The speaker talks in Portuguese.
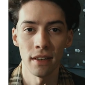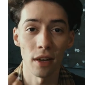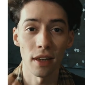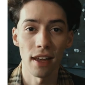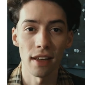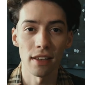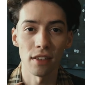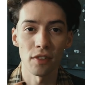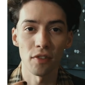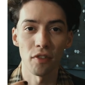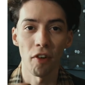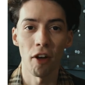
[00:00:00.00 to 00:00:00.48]
só
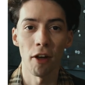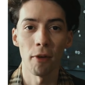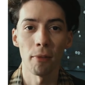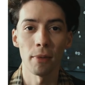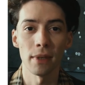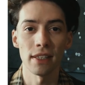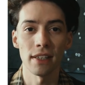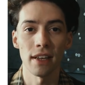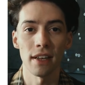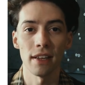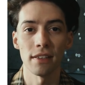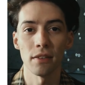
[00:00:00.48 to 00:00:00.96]
que as
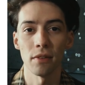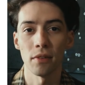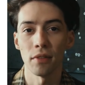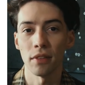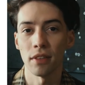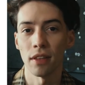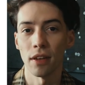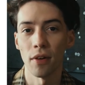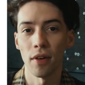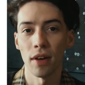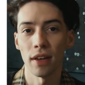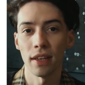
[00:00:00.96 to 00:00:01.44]
formas elas
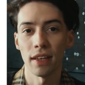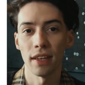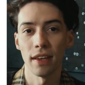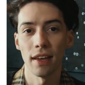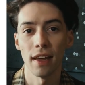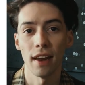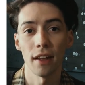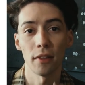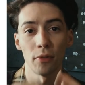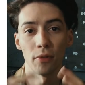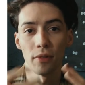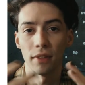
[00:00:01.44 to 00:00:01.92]
não estão
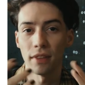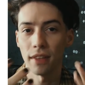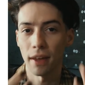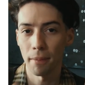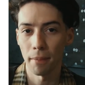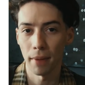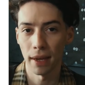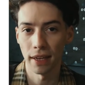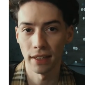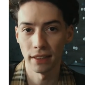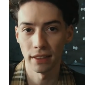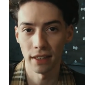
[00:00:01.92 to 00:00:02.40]
aqui
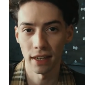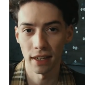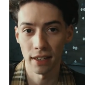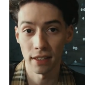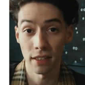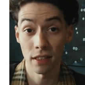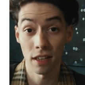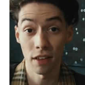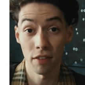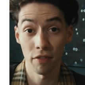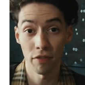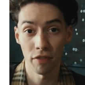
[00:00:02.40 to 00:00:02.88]
gratuitamente,
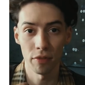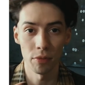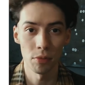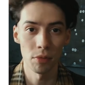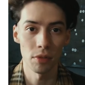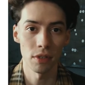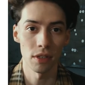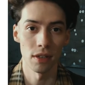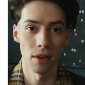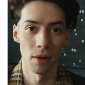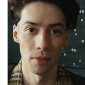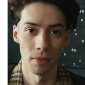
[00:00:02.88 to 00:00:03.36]
elas têm
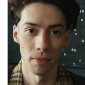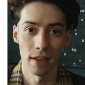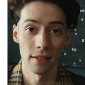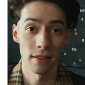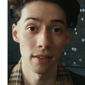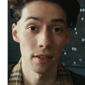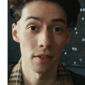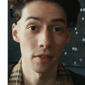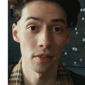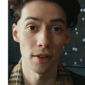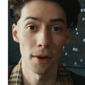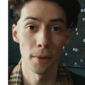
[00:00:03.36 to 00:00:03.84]
função,
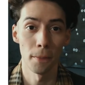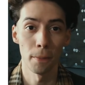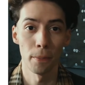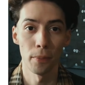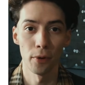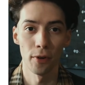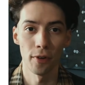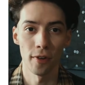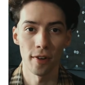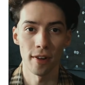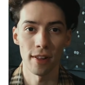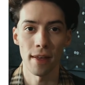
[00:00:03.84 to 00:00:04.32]
elas não são
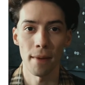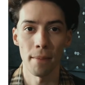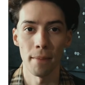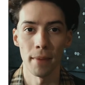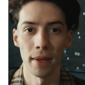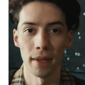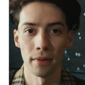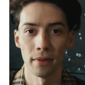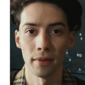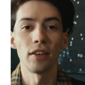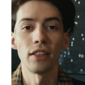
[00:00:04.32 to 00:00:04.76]
por ornamento.